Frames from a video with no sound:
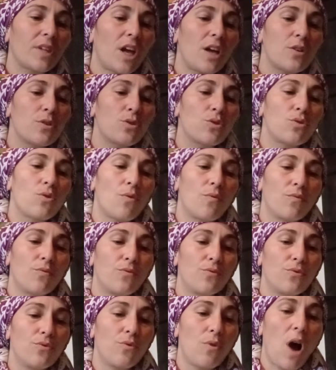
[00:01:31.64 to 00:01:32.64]
en son
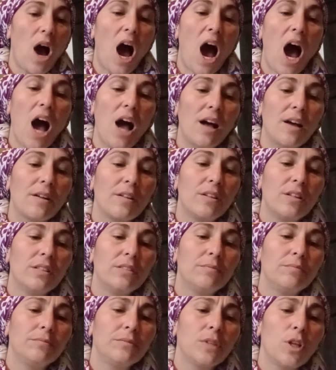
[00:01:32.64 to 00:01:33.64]
vouloir.
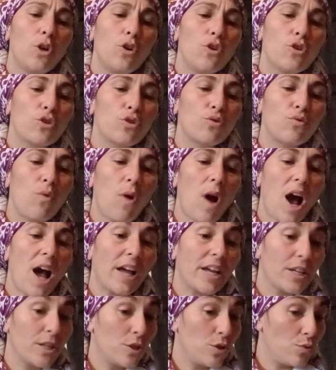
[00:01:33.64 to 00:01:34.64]
Le
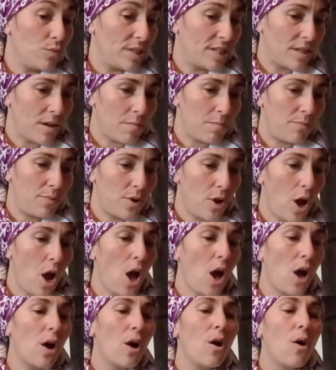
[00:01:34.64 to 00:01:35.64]
soir, une nuit en
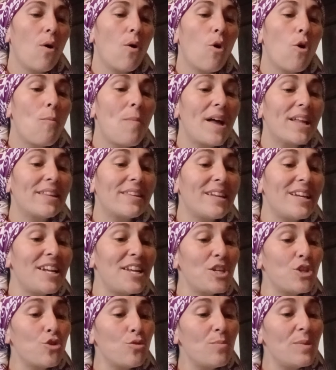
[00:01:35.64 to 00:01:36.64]
pleurs. Au matin,
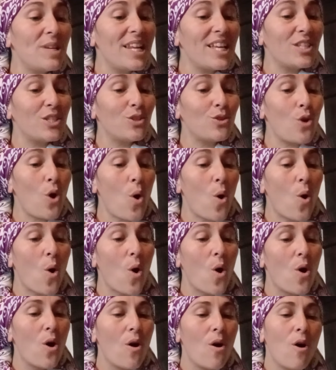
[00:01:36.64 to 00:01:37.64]
la jubilation.
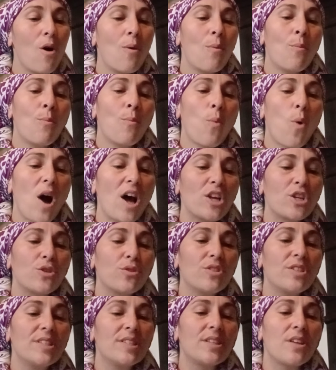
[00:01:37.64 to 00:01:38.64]
Moi,
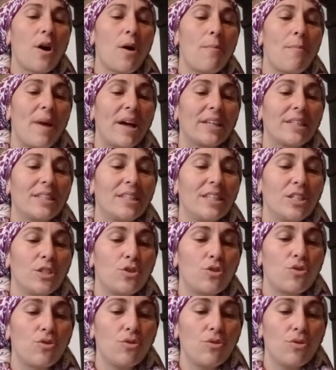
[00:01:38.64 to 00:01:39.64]
je disais en ma
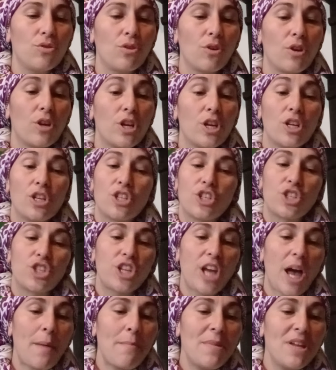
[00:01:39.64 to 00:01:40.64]
quiétude,
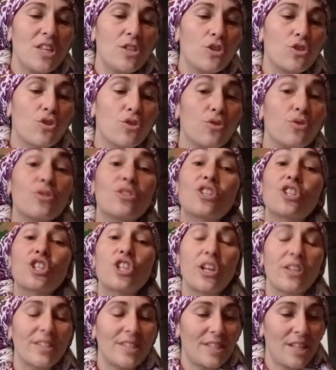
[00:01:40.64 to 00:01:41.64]
jamais je ne
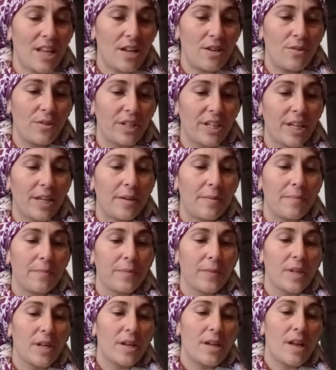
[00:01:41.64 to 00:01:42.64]
chancellerai.
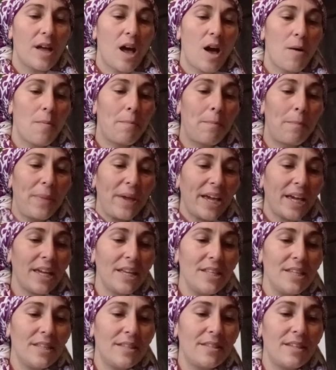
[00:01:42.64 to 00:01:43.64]
En
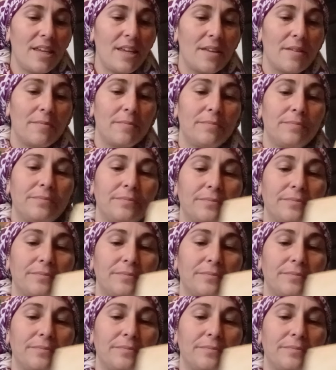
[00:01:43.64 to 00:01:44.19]
pérennité.